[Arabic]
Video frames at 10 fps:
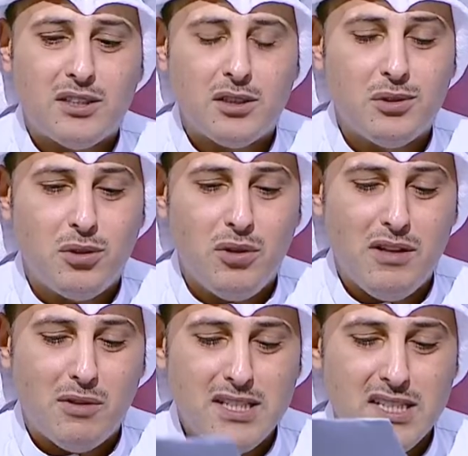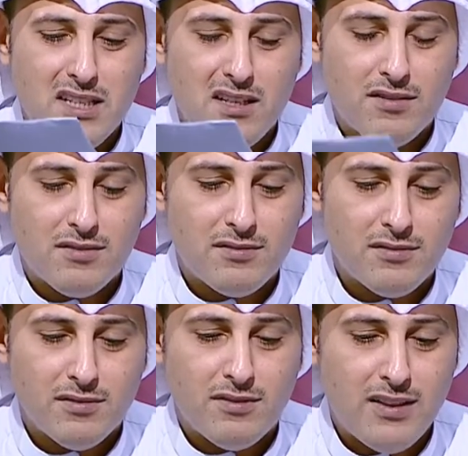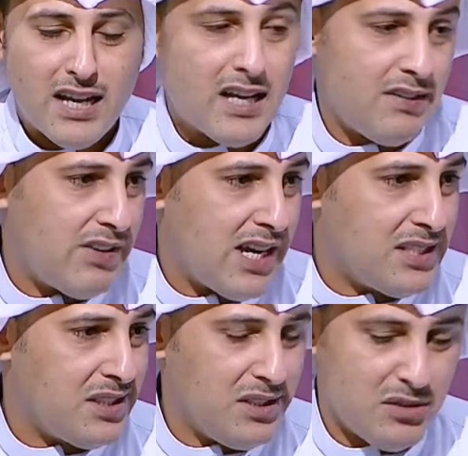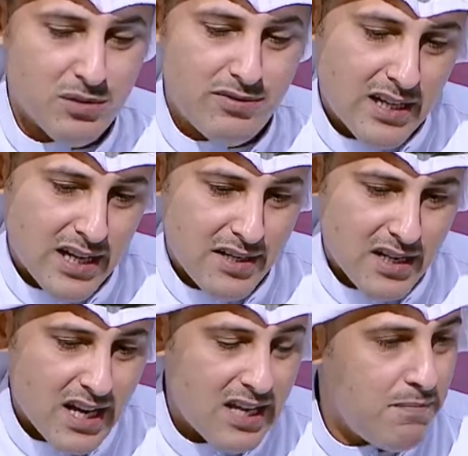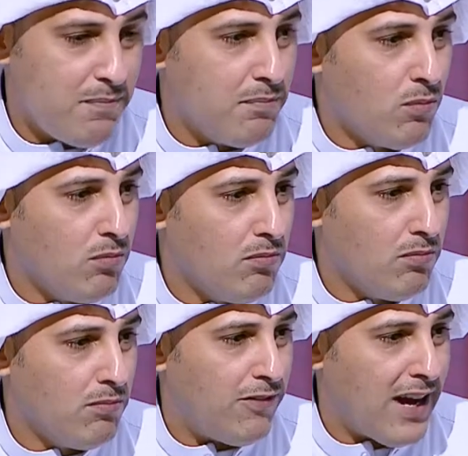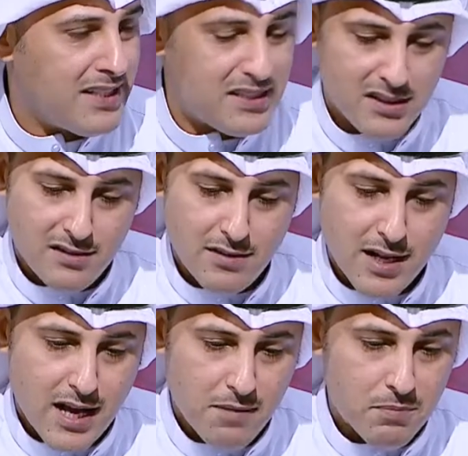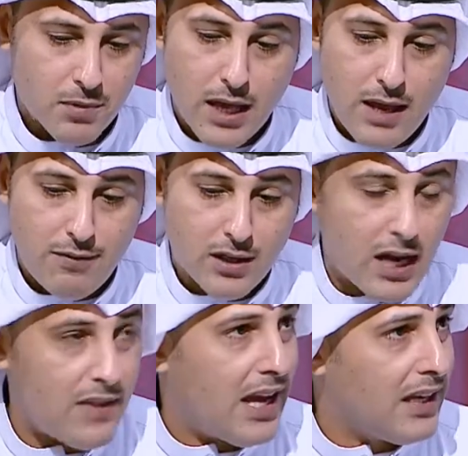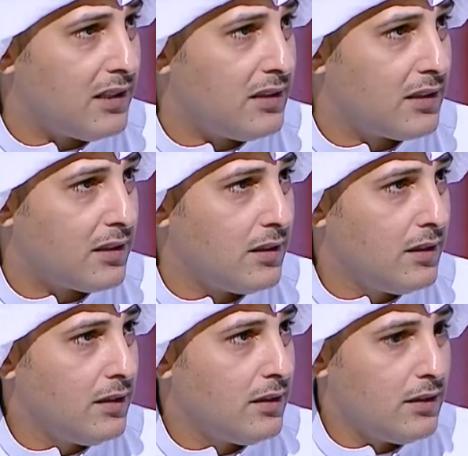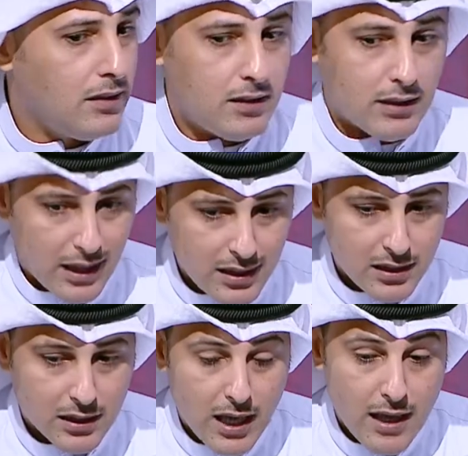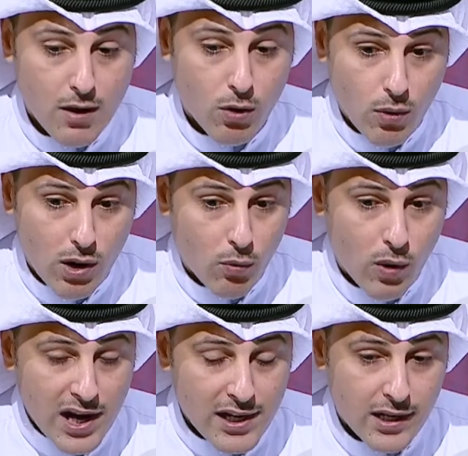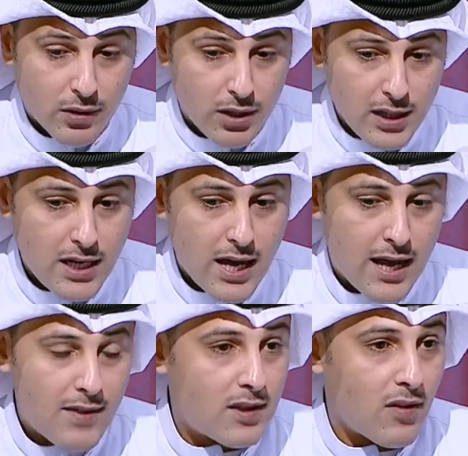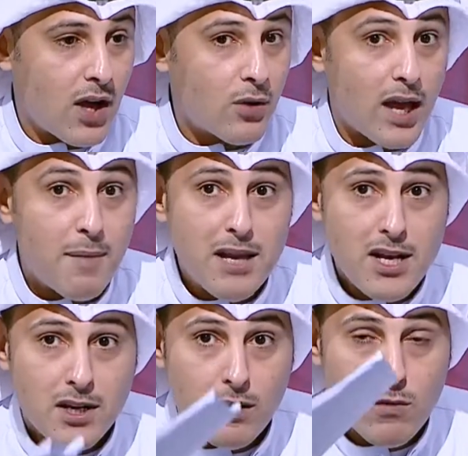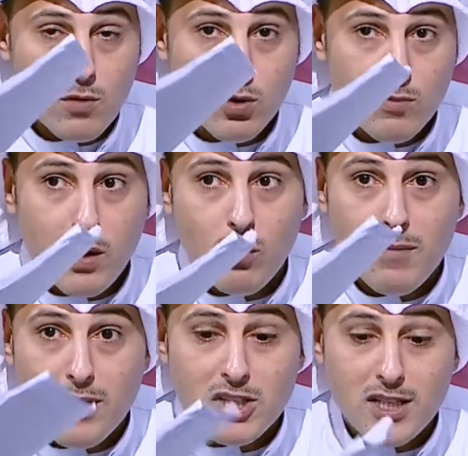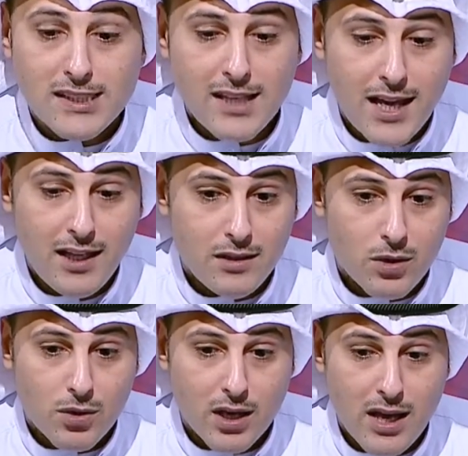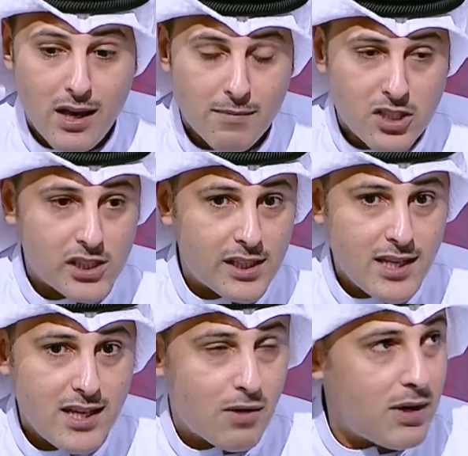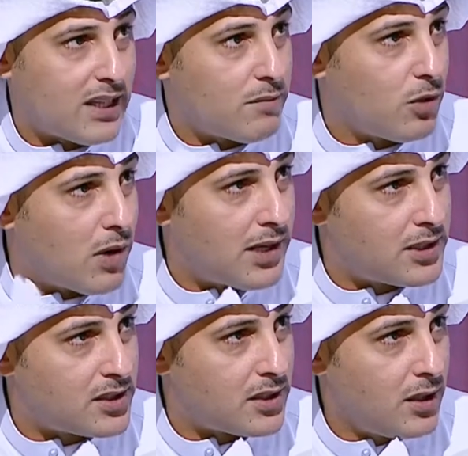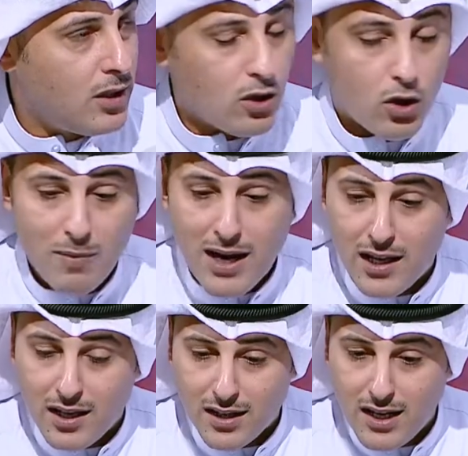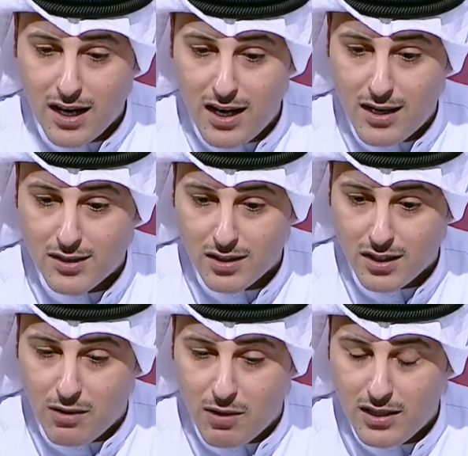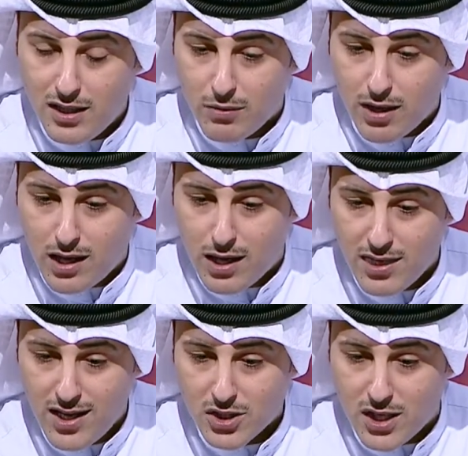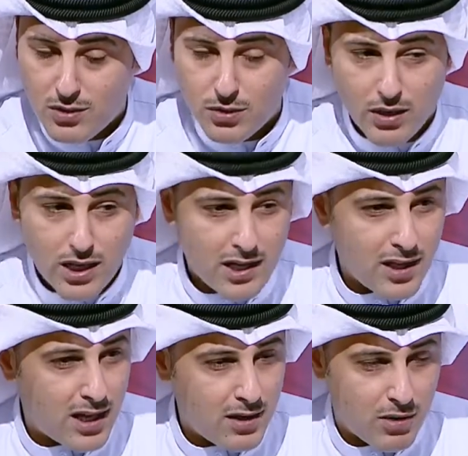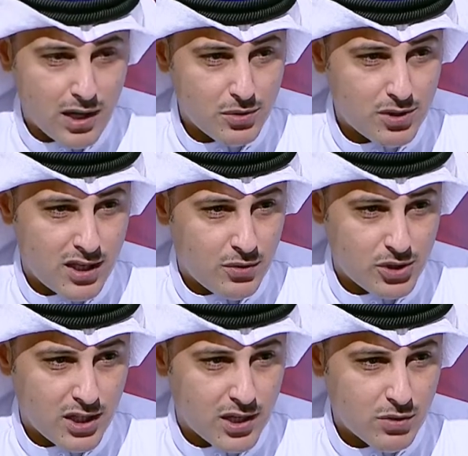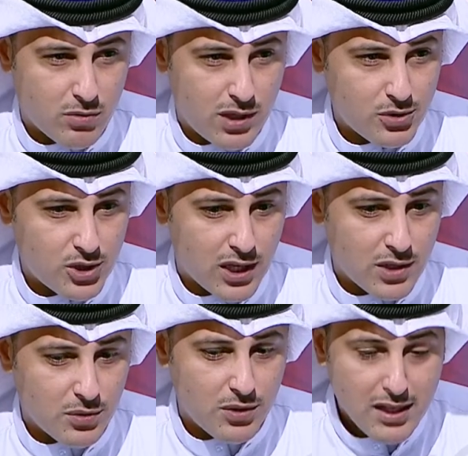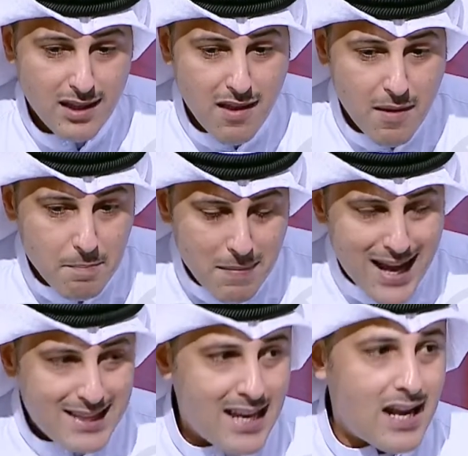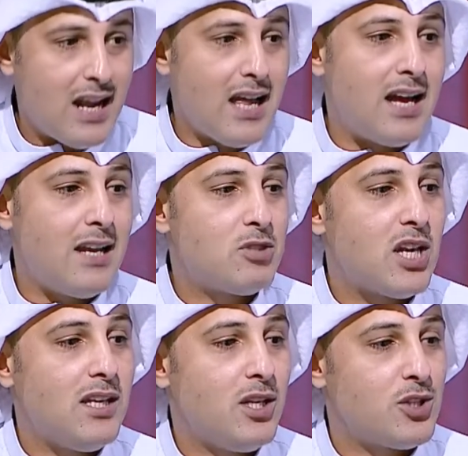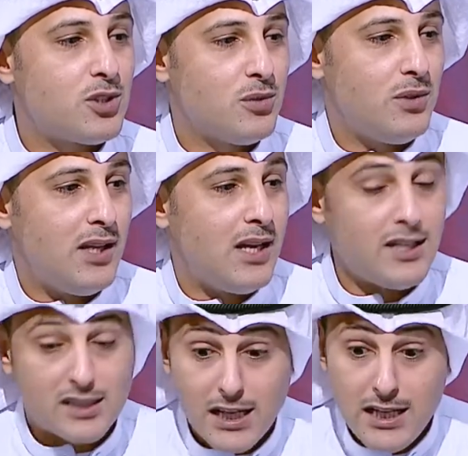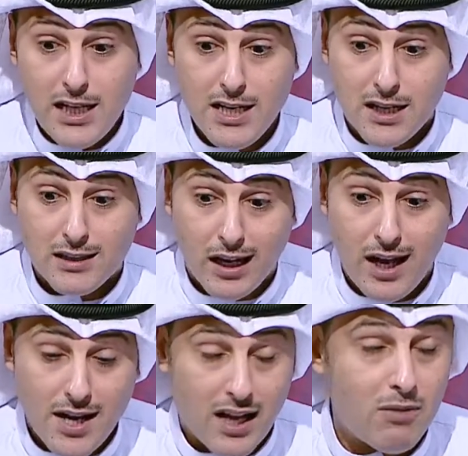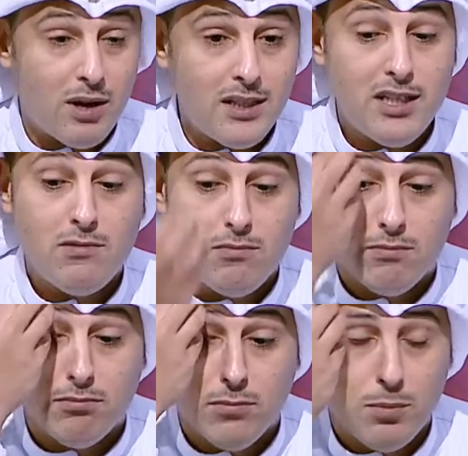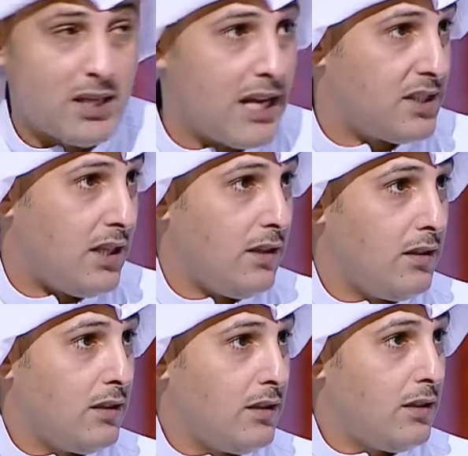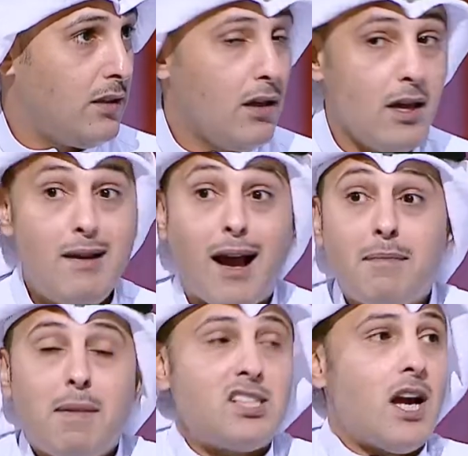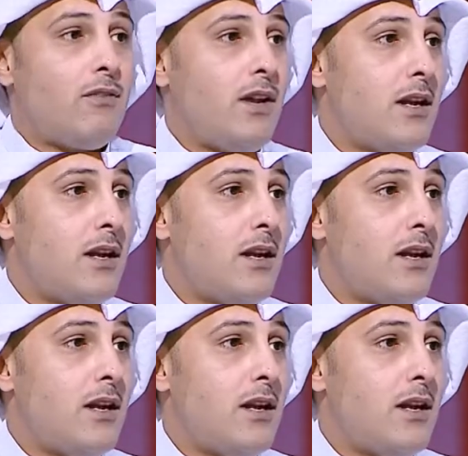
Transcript: تقول وزير فلان فاسد وفلان نائب فاسد نائب كيفك هذا حقك حقك وانا اريد ان هذا التظاهر ابي الحكومه والمجلس يعي دوره المجلس ضيع وقته بهواش وما اقرينا الا ست قوانين وراها 12 قانون وراها 22 قانون و21 قانون ما ادينا للعالم شيء يحسونه يعني صحيح ان طلعنا قوانين ممتازه لكن ما شعر فيها